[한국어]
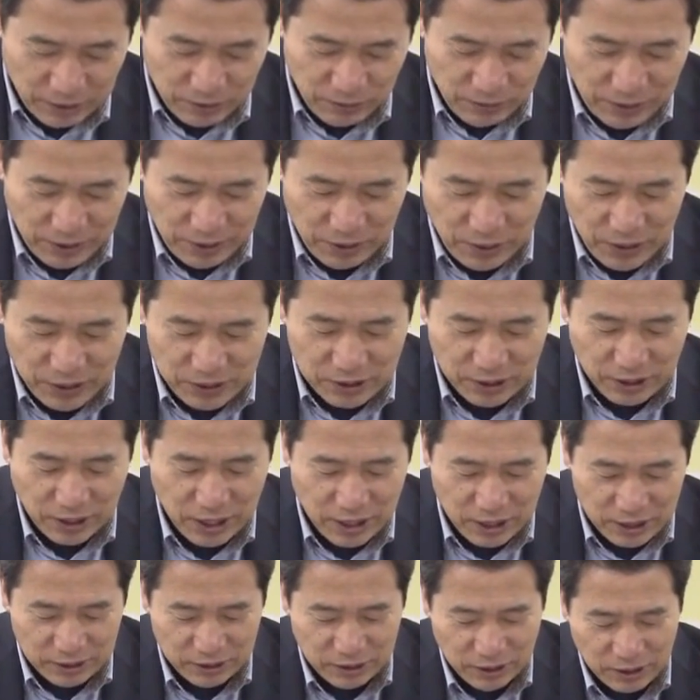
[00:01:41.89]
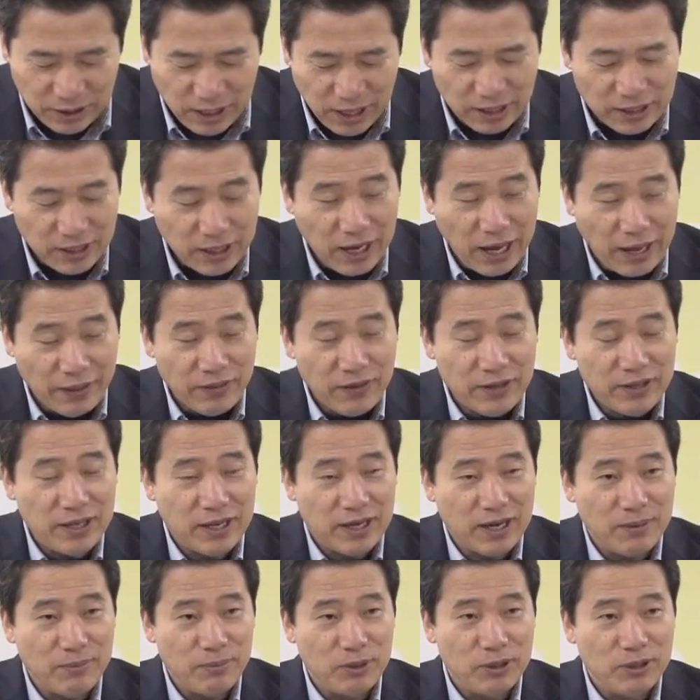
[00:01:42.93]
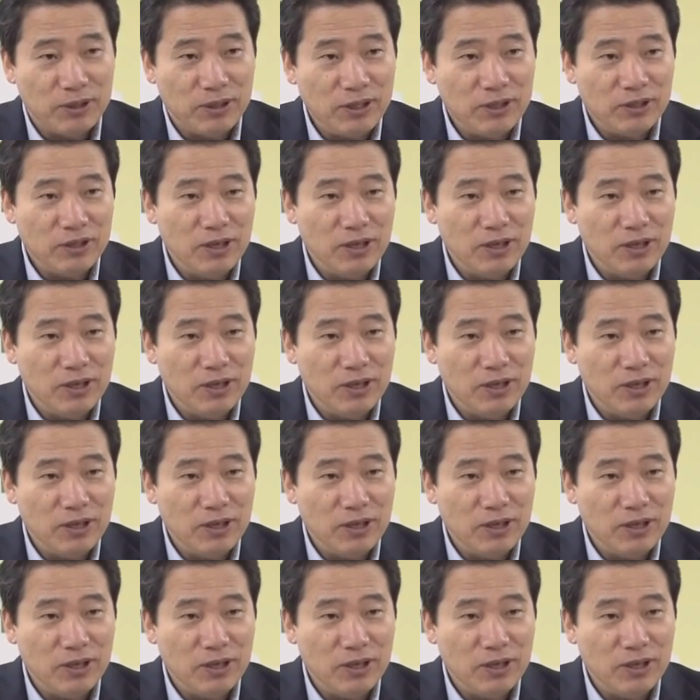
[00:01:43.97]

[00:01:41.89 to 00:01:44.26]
왜 제가 넣을까 하다가 안 넣냐라면